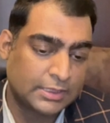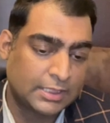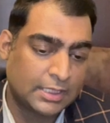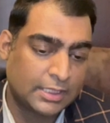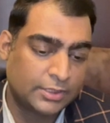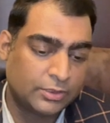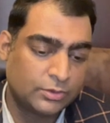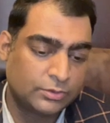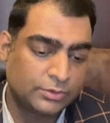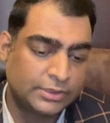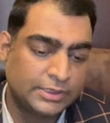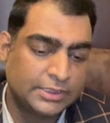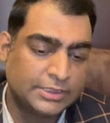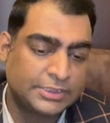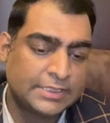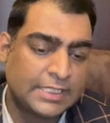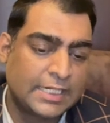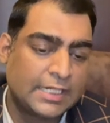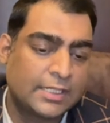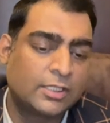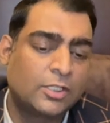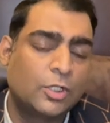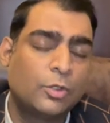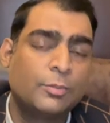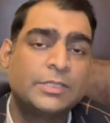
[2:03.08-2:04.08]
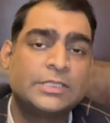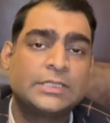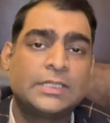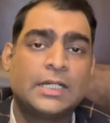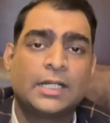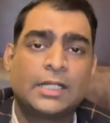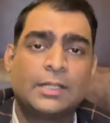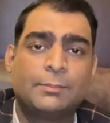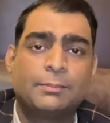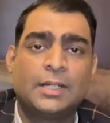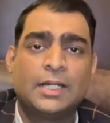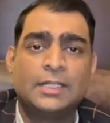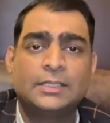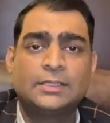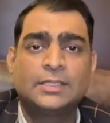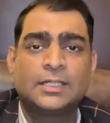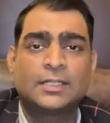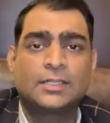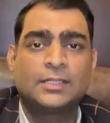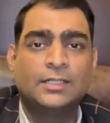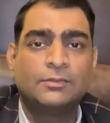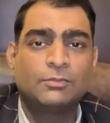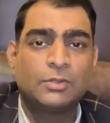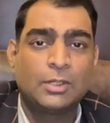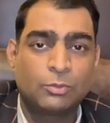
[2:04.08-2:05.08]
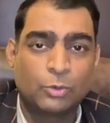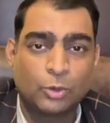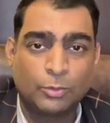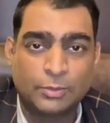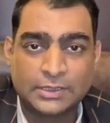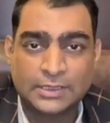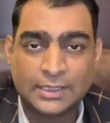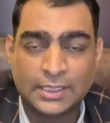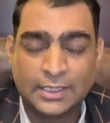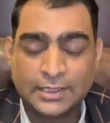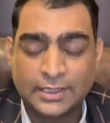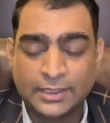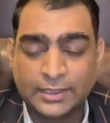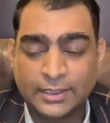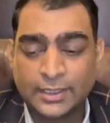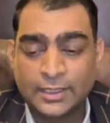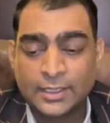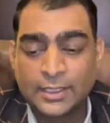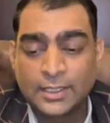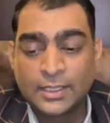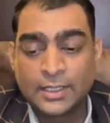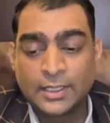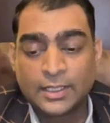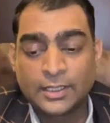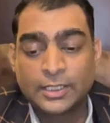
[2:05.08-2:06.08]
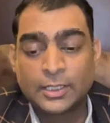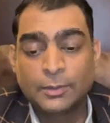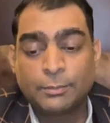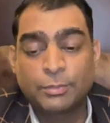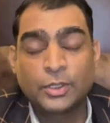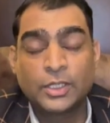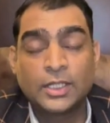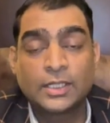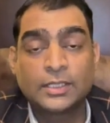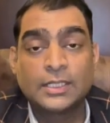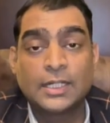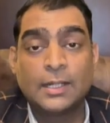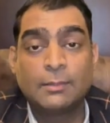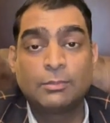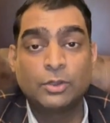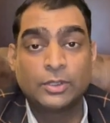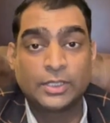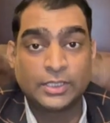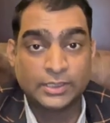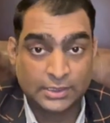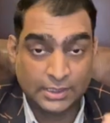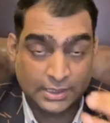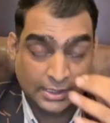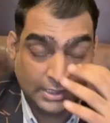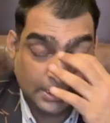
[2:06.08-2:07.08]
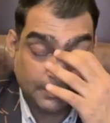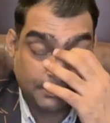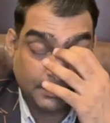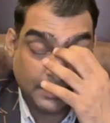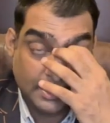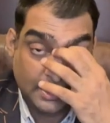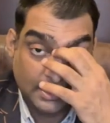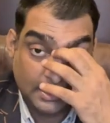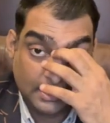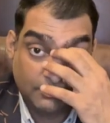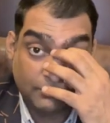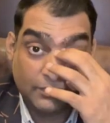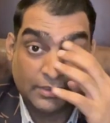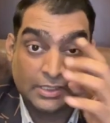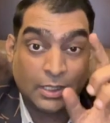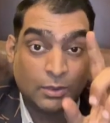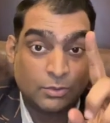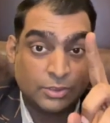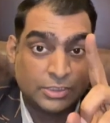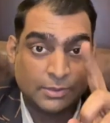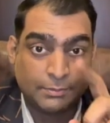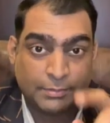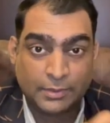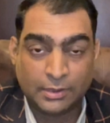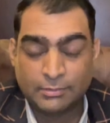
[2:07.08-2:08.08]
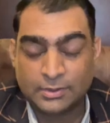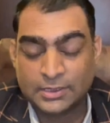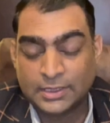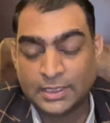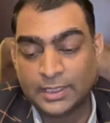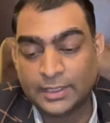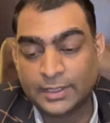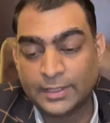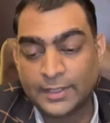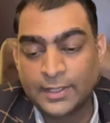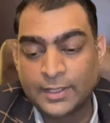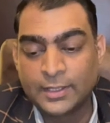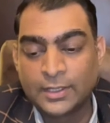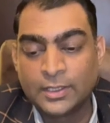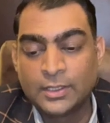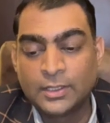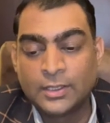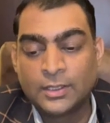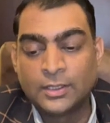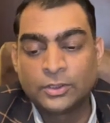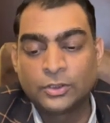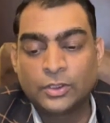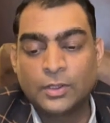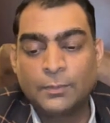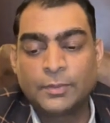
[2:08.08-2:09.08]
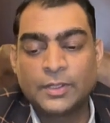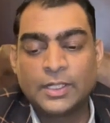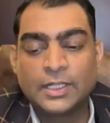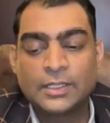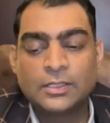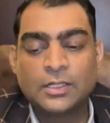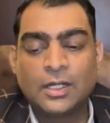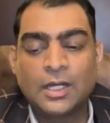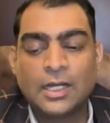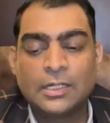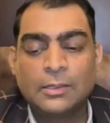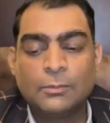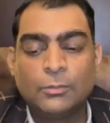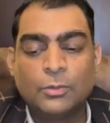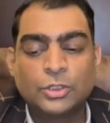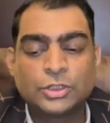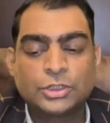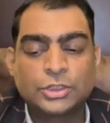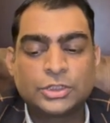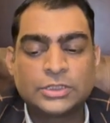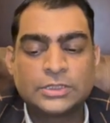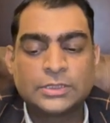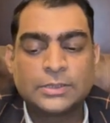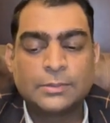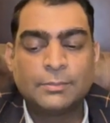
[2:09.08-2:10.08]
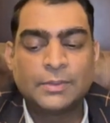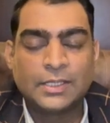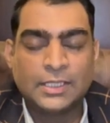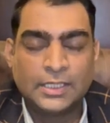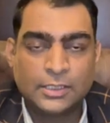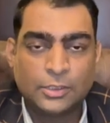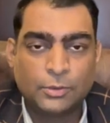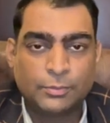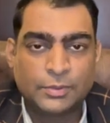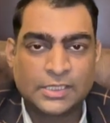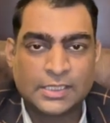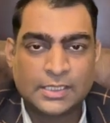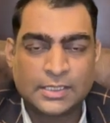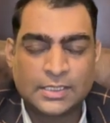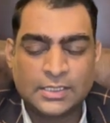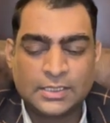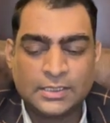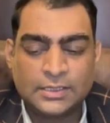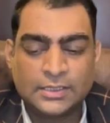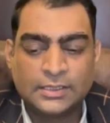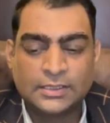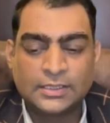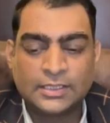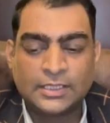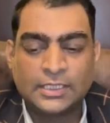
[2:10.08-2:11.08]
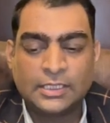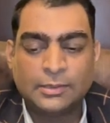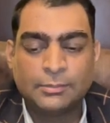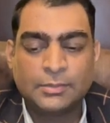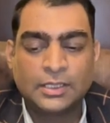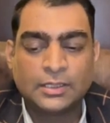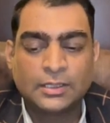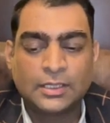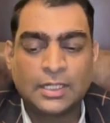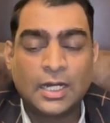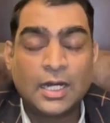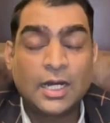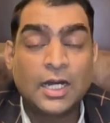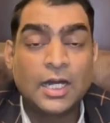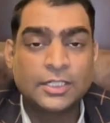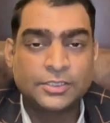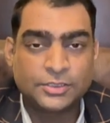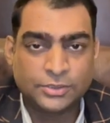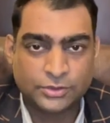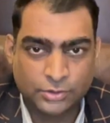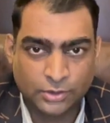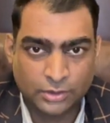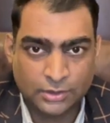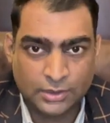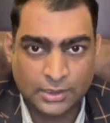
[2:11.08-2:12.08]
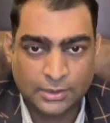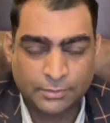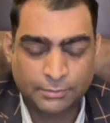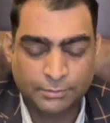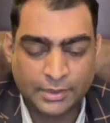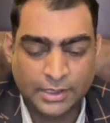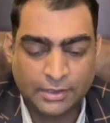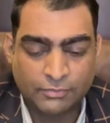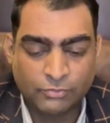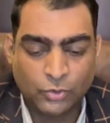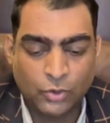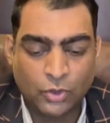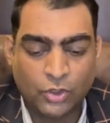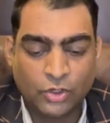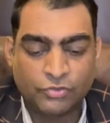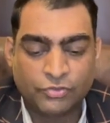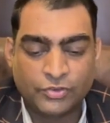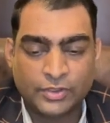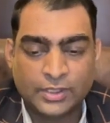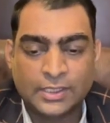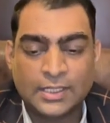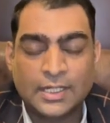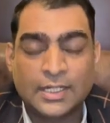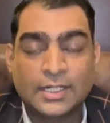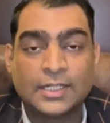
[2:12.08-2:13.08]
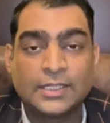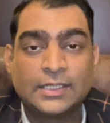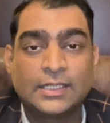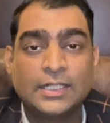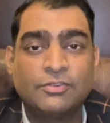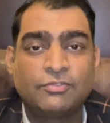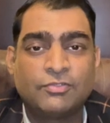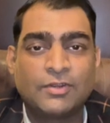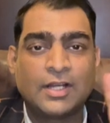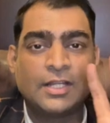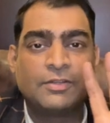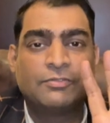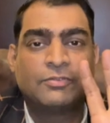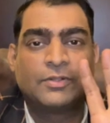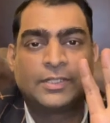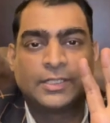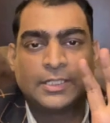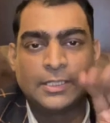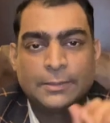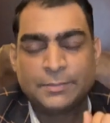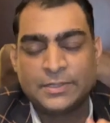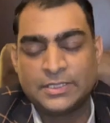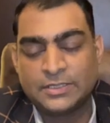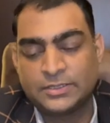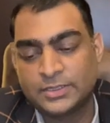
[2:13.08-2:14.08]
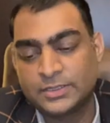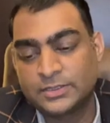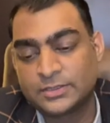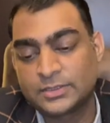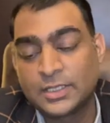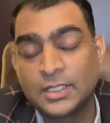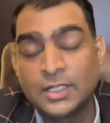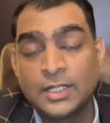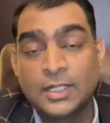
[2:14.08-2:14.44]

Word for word: आ रही होती है चैट नाव पे जाके बात कर लें वो आपको बता देंगे कि प्रोडक्ट आपको कितने की पड़ेगी विदाउट शिपिंग बताएंगे तो ये प्रोडक्ट ऑलमोस्ट मैंने जो पता की थी तकरीबन आठ डॉलर में वो ऑफर कर रहे थे फाइव हंड्रेड पीसीज़